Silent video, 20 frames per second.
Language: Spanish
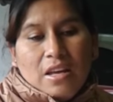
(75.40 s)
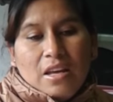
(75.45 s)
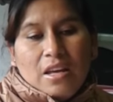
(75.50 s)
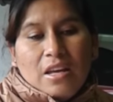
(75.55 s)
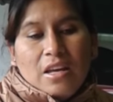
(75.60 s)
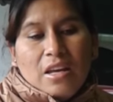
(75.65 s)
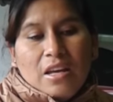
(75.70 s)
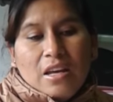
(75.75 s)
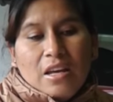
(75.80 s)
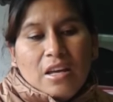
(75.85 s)

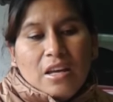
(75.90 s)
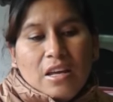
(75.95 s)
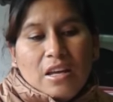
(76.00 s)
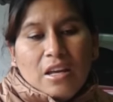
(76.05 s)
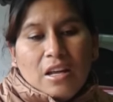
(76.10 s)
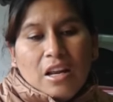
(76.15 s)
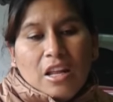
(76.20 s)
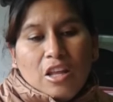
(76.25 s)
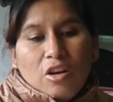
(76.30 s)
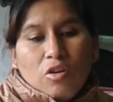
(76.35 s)

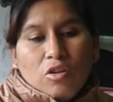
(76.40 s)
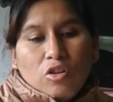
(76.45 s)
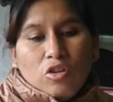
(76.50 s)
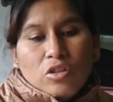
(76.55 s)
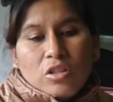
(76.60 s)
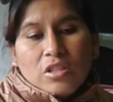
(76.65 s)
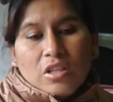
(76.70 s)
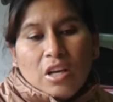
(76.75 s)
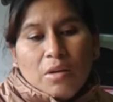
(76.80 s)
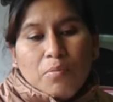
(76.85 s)
Y, le digo,
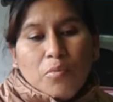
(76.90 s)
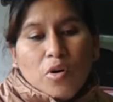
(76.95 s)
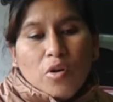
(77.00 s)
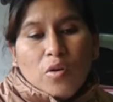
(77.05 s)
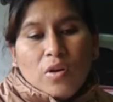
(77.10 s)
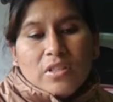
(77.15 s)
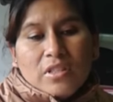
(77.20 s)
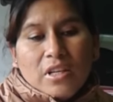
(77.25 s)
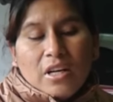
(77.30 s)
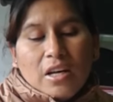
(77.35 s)
entonces, ¿qué
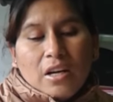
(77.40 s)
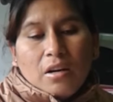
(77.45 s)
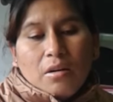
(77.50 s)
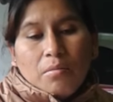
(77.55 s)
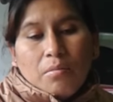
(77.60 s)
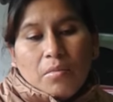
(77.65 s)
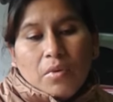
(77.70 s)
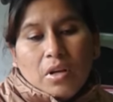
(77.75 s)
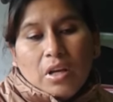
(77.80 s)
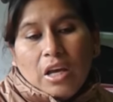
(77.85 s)
puedo hacer?
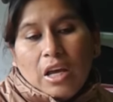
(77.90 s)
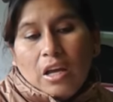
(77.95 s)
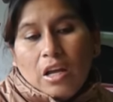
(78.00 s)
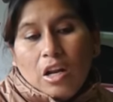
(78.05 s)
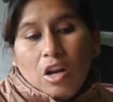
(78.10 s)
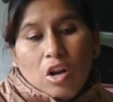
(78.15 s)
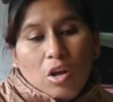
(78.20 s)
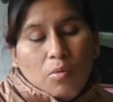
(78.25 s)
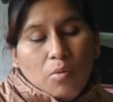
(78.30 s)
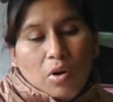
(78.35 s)

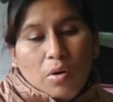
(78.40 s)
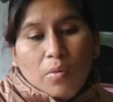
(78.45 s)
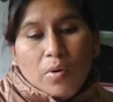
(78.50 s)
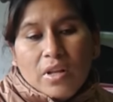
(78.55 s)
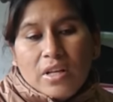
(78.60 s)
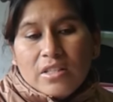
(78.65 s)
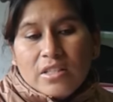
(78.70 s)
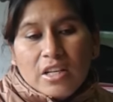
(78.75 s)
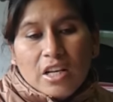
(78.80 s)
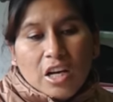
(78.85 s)
le vuelvo
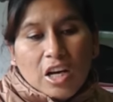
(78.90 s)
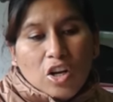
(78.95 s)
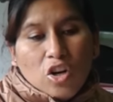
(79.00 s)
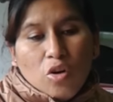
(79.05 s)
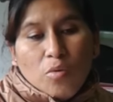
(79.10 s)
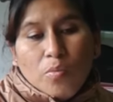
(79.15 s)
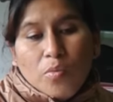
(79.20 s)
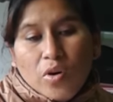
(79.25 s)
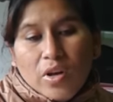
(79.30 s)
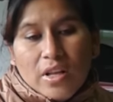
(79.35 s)
a decir que
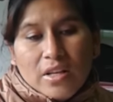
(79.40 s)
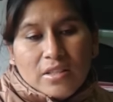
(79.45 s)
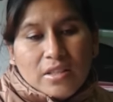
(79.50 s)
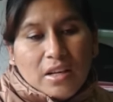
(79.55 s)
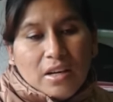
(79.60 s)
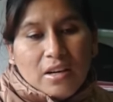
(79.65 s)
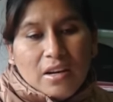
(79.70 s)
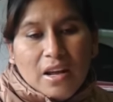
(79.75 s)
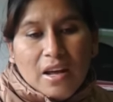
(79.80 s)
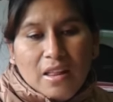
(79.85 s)
no puede
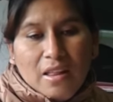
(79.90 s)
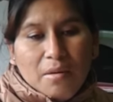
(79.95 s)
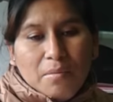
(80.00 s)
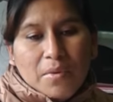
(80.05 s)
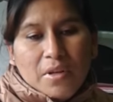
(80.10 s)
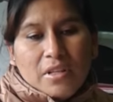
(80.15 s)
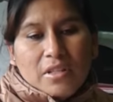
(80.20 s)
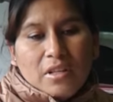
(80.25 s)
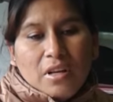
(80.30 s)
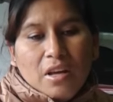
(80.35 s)
hacer nada,
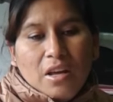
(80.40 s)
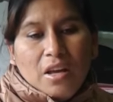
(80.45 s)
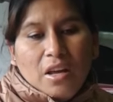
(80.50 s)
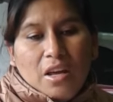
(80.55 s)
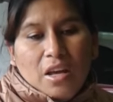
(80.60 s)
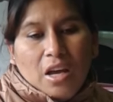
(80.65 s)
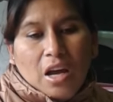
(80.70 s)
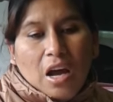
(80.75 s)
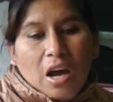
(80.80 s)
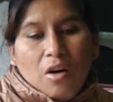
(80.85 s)
me dice.
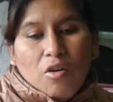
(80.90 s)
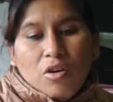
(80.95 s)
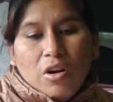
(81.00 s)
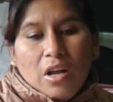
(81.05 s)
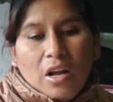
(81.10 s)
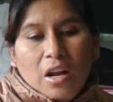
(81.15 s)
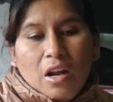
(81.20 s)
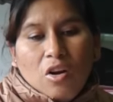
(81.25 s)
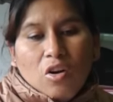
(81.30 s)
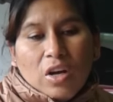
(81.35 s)

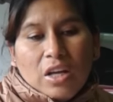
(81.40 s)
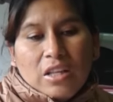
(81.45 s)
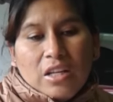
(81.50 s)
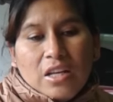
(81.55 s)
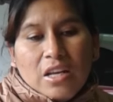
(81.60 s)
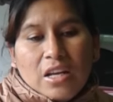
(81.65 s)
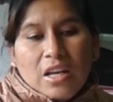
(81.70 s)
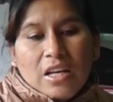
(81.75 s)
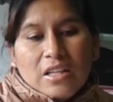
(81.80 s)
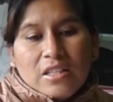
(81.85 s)
Ahora lo que
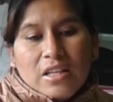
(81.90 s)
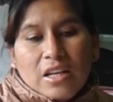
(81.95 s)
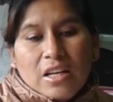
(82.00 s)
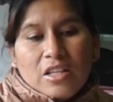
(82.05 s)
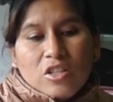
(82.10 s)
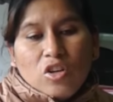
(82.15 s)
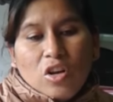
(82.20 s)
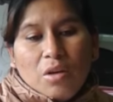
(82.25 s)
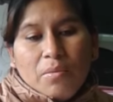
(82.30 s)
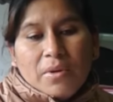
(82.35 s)
tiene que hacer
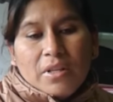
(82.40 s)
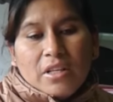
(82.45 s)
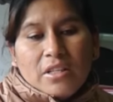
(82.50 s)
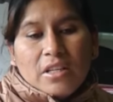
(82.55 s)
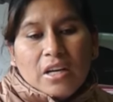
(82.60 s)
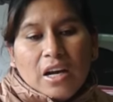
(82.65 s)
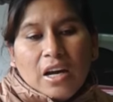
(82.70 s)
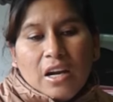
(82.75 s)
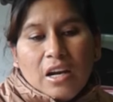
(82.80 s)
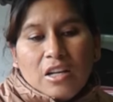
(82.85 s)
es solamente
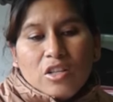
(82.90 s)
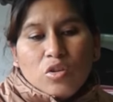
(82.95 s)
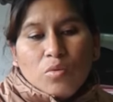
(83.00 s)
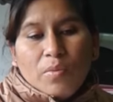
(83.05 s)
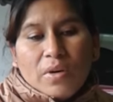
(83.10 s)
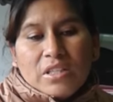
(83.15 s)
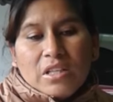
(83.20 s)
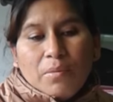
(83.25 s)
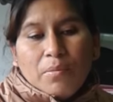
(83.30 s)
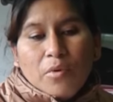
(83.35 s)
sacarle su
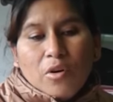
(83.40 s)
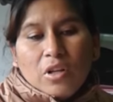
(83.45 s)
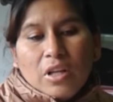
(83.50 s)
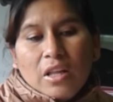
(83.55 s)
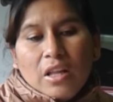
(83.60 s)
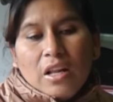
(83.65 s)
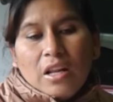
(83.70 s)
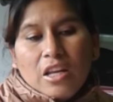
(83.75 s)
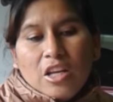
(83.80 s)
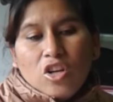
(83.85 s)
pasaporte
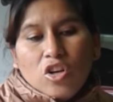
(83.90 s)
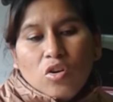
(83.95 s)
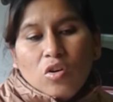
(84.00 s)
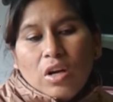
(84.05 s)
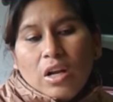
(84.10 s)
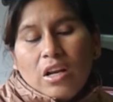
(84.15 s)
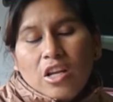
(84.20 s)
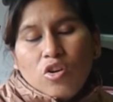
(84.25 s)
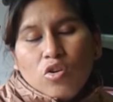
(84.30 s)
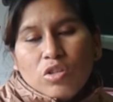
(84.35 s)
del niño,
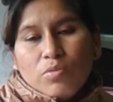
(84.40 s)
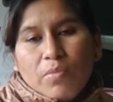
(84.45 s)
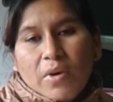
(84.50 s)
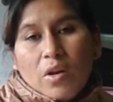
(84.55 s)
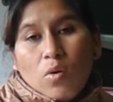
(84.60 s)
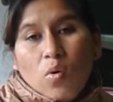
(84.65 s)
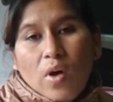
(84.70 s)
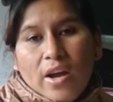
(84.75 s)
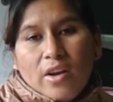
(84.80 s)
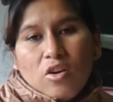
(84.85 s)
que el niño es
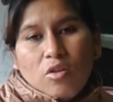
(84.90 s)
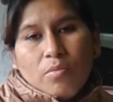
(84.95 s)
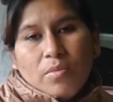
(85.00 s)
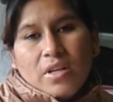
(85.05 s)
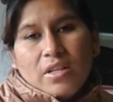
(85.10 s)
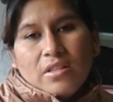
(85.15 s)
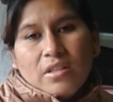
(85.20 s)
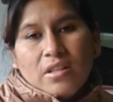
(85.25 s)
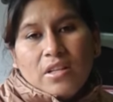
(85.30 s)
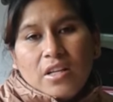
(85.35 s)
peruano, me dice.